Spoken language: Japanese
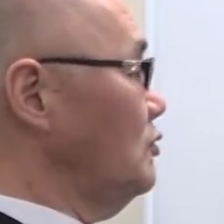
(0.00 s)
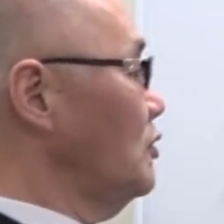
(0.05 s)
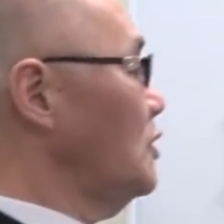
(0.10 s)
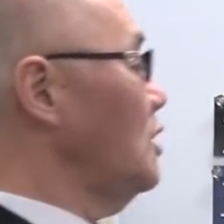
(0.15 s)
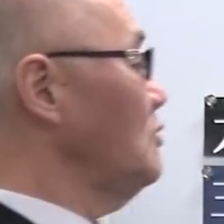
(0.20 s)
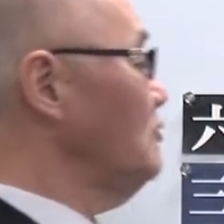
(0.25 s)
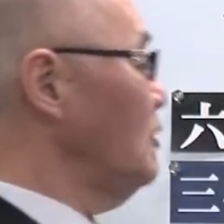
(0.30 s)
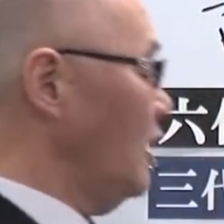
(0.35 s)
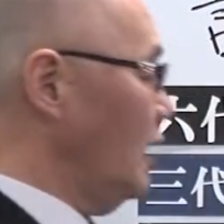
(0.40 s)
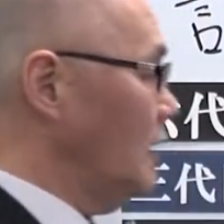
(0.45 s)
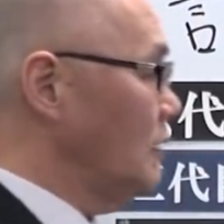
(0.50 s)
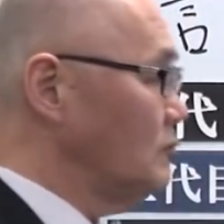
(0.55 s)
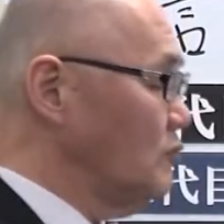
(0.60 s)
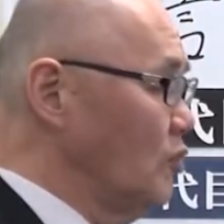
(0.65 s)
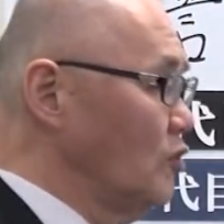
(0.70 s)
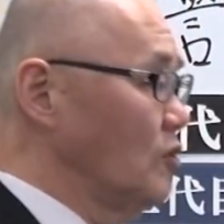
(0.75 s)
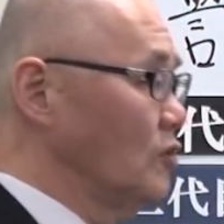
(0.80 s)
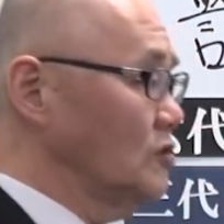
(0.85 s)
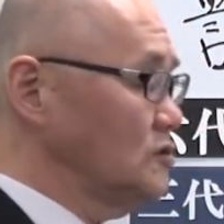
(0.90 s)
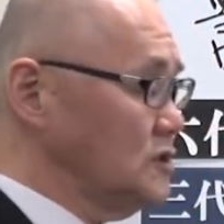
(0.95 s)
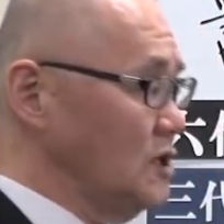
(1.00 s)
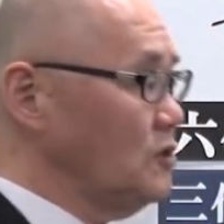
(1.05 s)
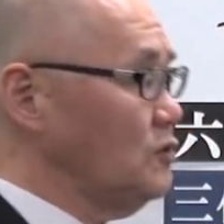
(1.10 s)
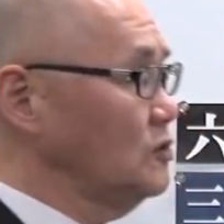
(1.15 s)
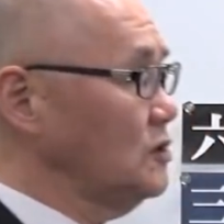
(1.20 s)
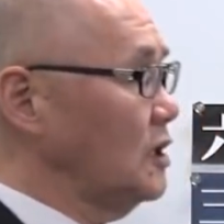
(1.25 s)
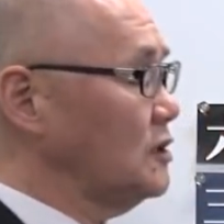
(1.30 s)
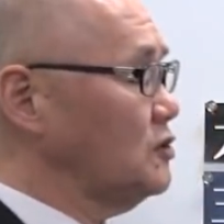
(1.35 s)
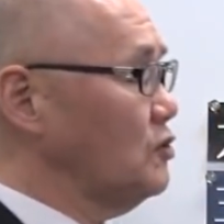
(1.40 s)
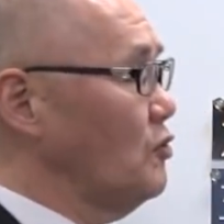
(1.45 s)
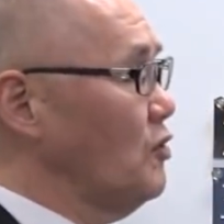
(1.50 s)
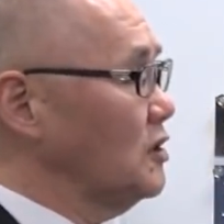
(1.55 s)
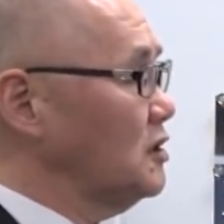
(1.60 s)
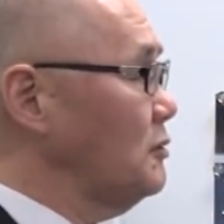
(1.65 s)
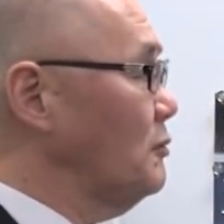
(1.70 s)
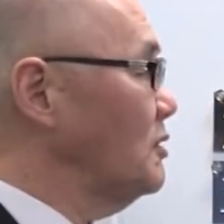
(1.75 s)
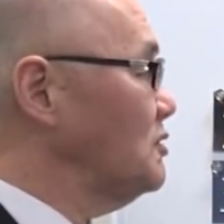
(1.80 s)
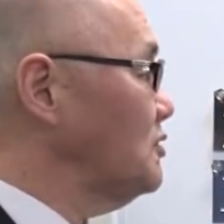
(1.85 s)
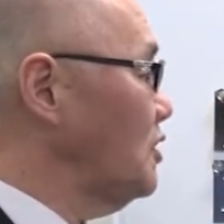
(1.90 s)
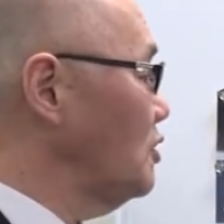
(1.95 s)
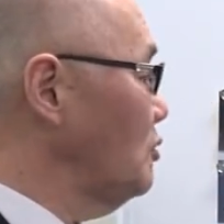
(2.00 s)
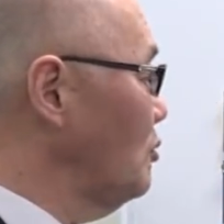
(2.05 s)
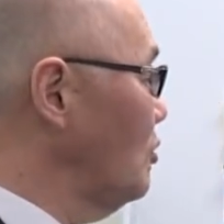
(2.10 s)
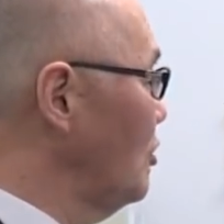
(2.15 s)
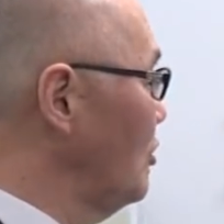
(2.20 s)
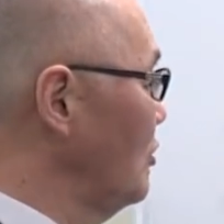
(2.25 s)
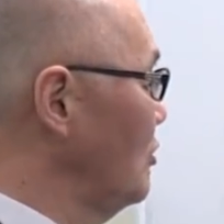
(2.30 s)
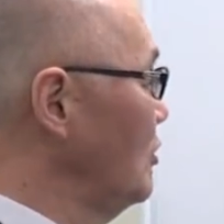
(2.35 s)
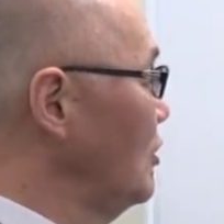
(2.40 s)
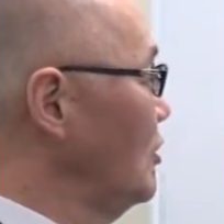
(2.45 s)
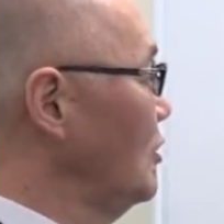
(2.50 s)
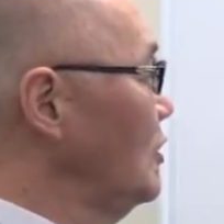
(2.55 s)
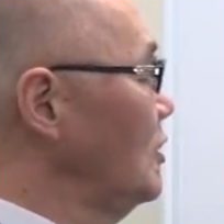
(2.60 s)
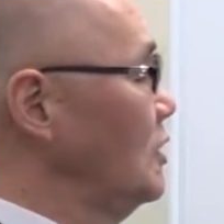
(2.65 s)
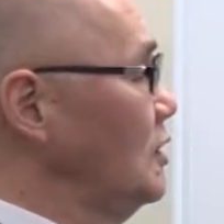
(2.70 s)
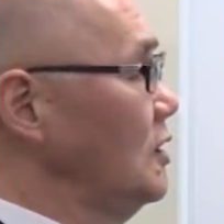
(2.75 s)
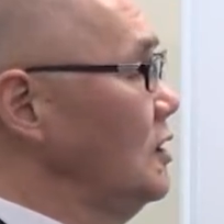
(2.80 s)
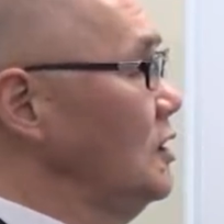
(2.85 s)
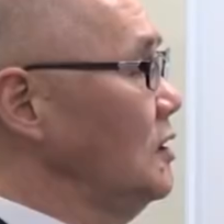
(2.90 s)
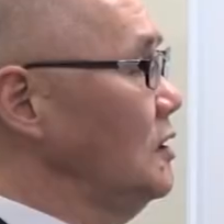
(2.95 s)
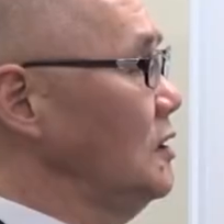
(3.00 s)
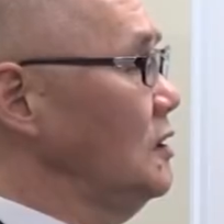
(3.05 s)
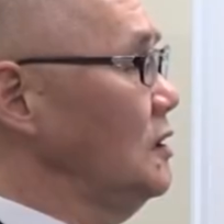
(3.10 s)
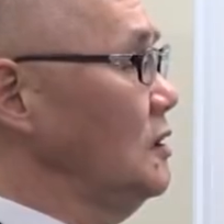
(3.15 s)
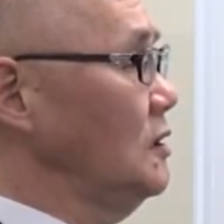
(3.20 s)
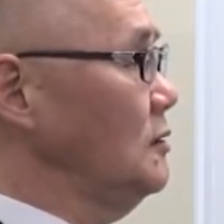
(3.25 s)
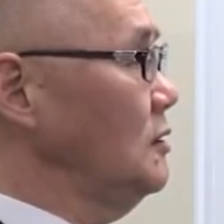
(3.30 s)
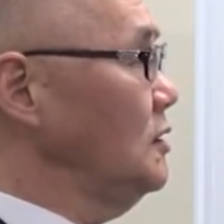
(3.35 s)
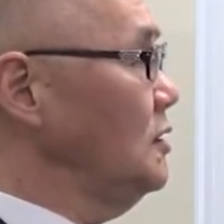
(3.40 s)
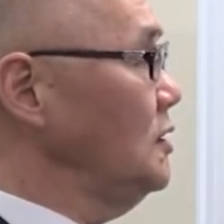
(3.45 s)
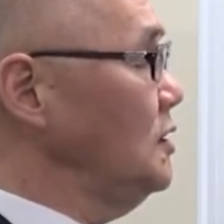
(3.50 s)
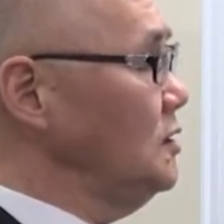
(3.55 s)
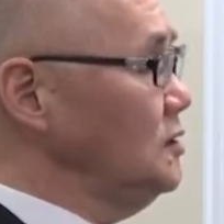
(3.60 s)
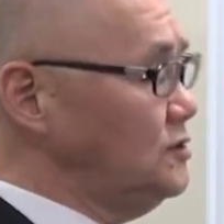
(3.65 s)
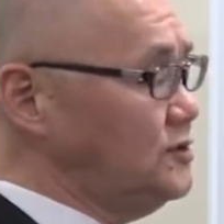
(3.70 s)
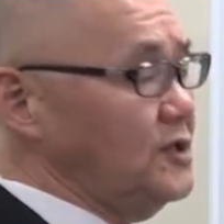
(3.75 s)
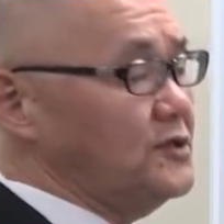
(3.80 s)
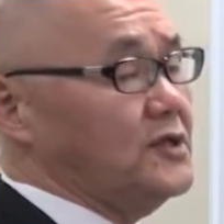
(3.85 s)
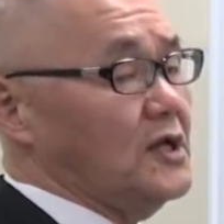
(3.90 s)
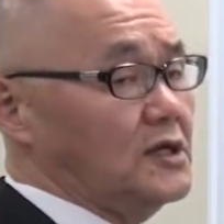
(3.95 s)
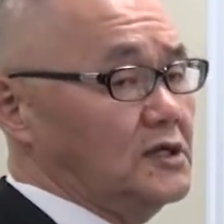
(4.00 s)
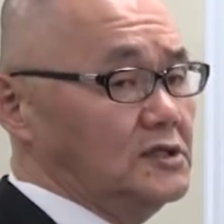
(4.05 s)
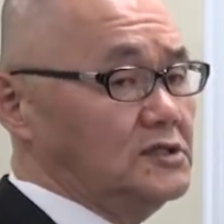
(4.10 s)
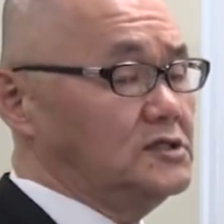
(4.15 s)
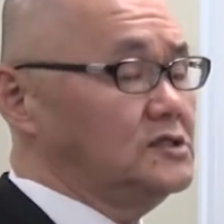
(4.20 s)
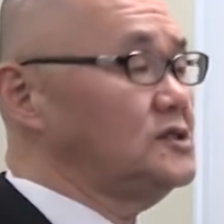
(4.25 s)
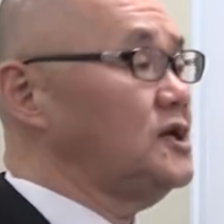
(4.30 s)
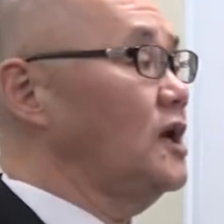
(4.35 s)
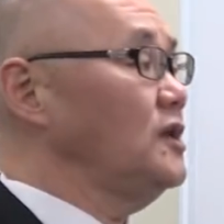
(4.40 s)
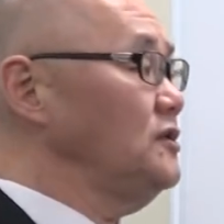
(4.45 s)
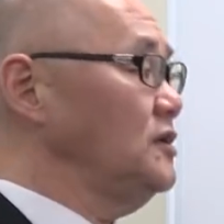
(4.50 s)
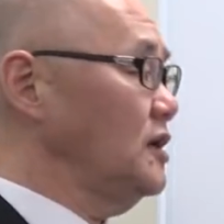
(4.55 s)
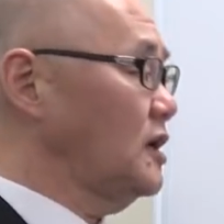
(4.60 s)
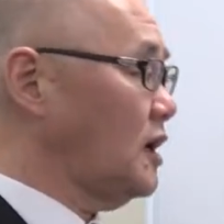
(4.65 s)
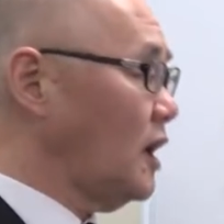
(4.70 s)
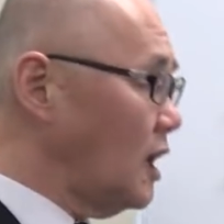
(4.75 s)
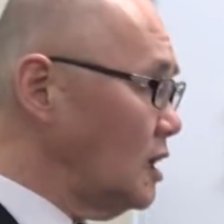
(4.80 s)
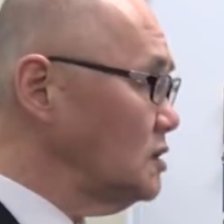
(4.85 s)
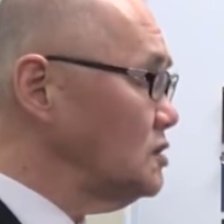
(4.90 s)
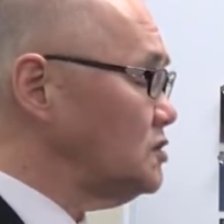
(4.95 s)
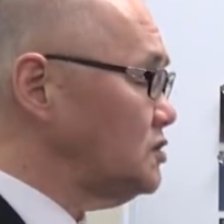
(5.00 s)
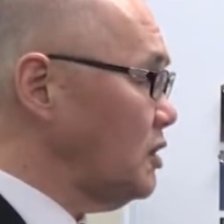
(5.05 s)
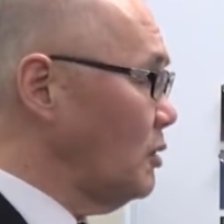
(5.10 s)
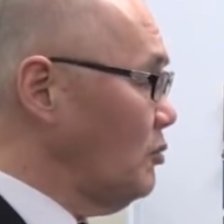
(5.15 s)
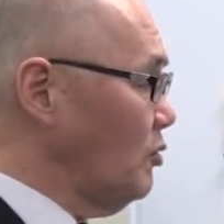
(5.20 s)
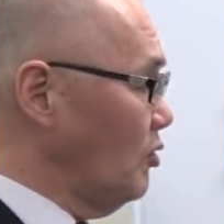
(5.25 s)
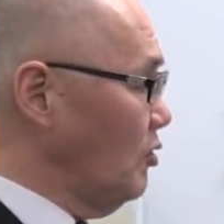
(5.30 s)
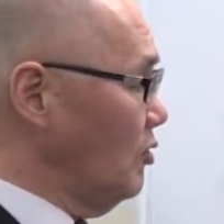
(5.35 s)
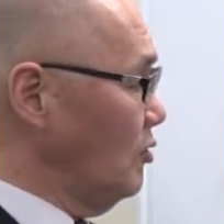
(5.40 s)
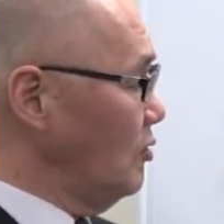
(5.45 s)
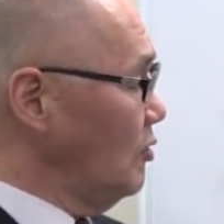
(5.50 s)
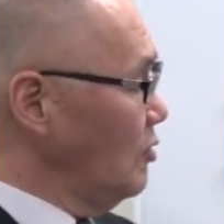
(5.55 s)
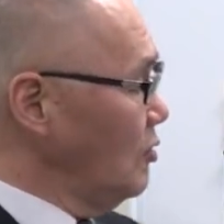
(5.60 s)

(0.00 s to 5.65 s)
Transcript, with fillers: の件はもう釈放になって終わってますけども、えー、伊勢崎事件に関しても